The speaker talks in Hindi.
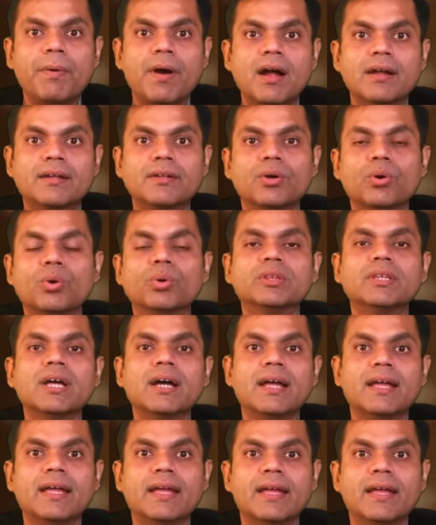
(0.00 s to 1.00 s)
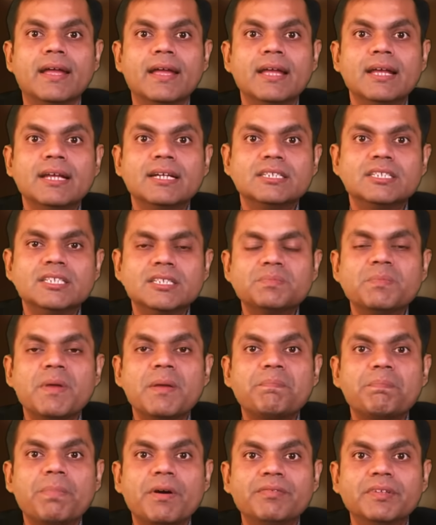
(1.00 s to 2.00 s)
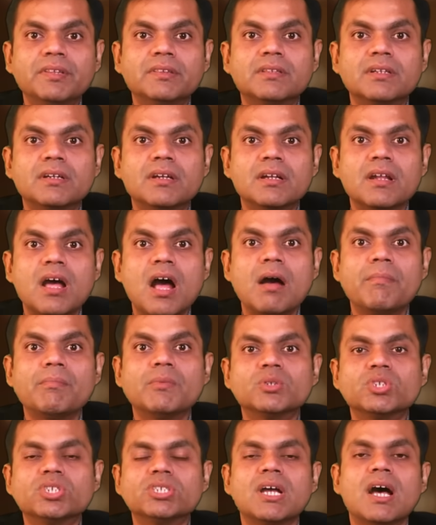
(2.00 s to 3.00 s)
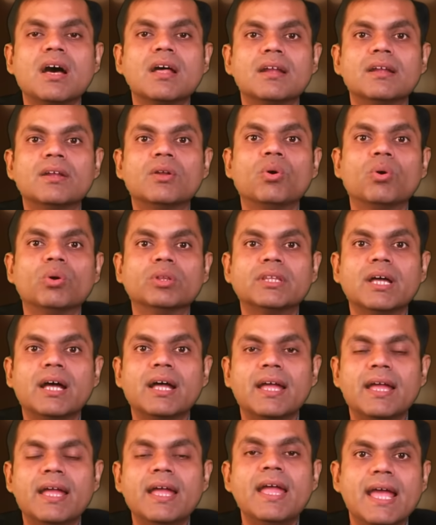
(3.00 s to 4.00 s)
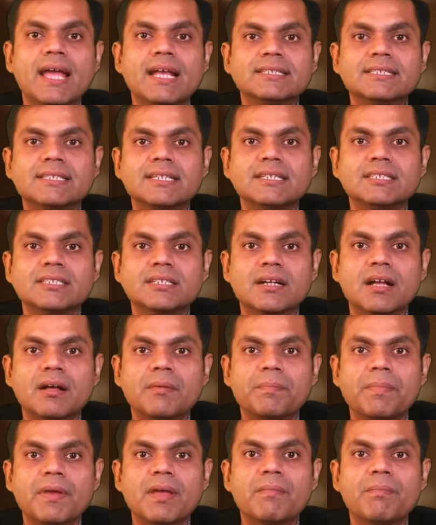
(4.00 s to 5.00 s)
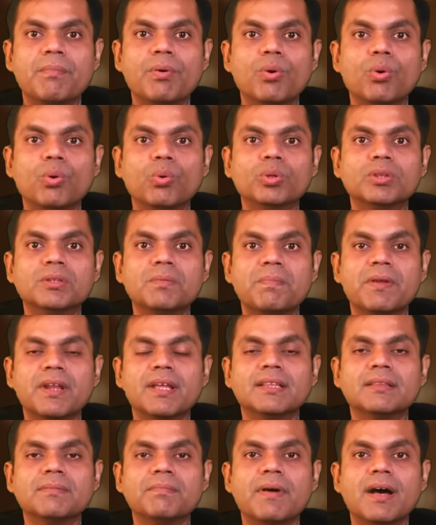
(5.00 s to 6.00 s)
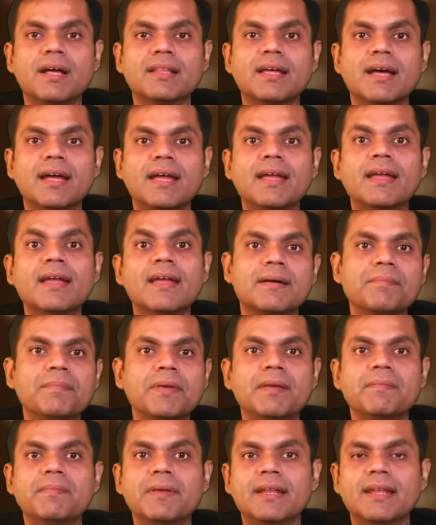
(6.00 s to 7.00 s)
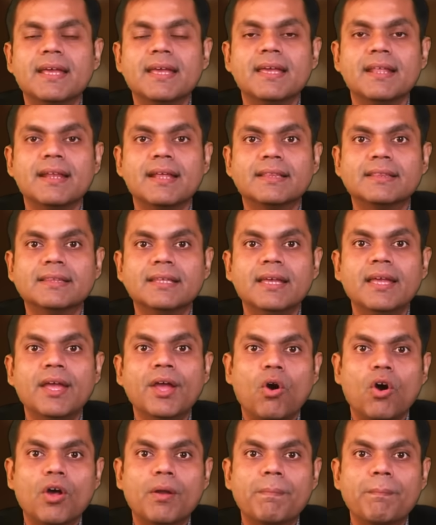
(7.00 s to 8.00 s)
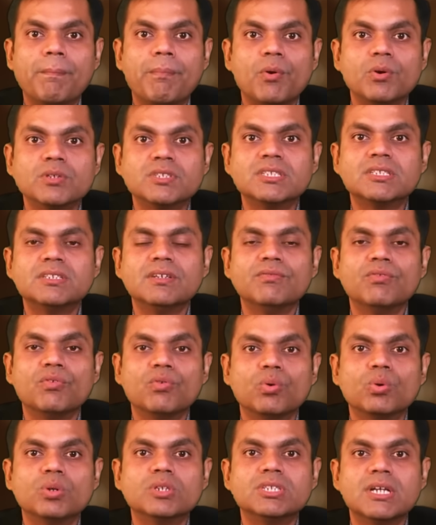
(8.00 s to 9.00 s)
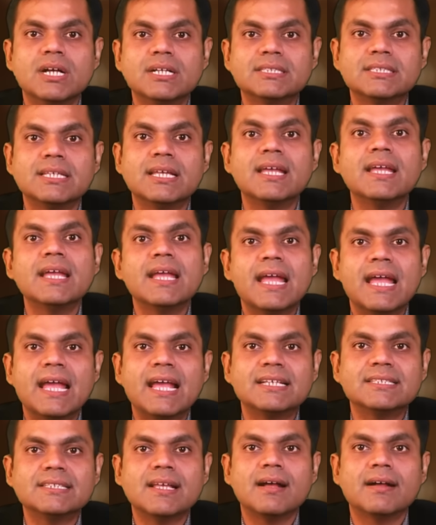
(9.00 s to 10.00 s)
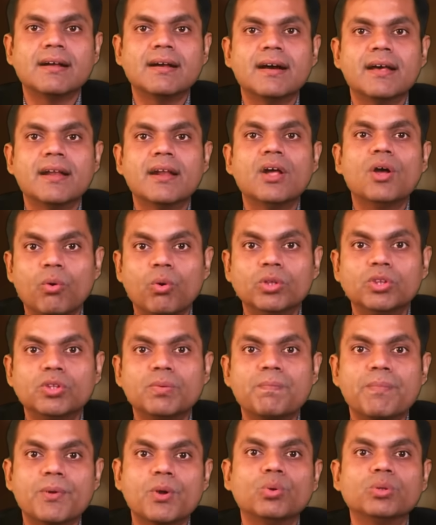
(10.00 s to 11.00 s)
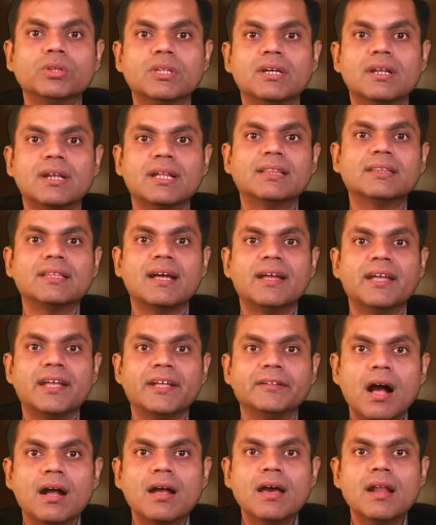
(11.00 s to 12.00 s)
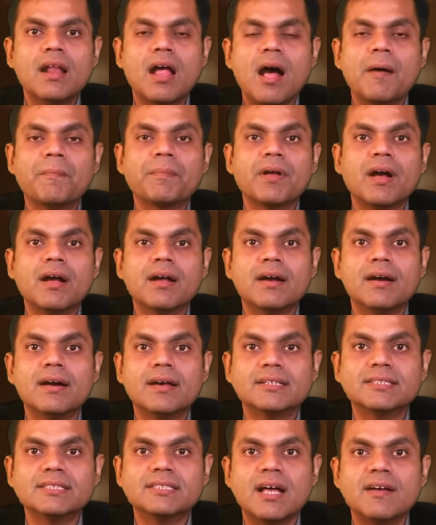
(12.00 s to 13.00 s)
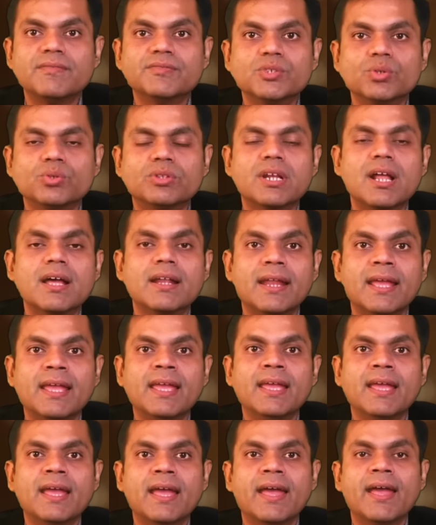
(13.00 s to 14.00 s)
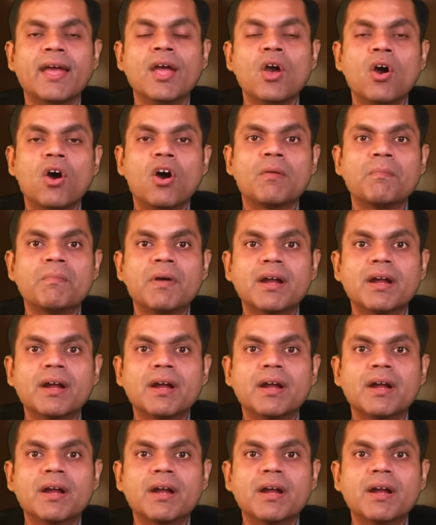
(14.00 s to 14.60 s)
पाठ होता है जिसमें पवित्र नाम उच्चारण होता है ऐसे जगह पे भूत प्रेत बाधाएं कभी भी नहीं रहती और पॉजिटिव ऊर्जा से ऐसा घर ओत प्रोत रहता है अगर आपका घर साफ सुथरा नहीं है और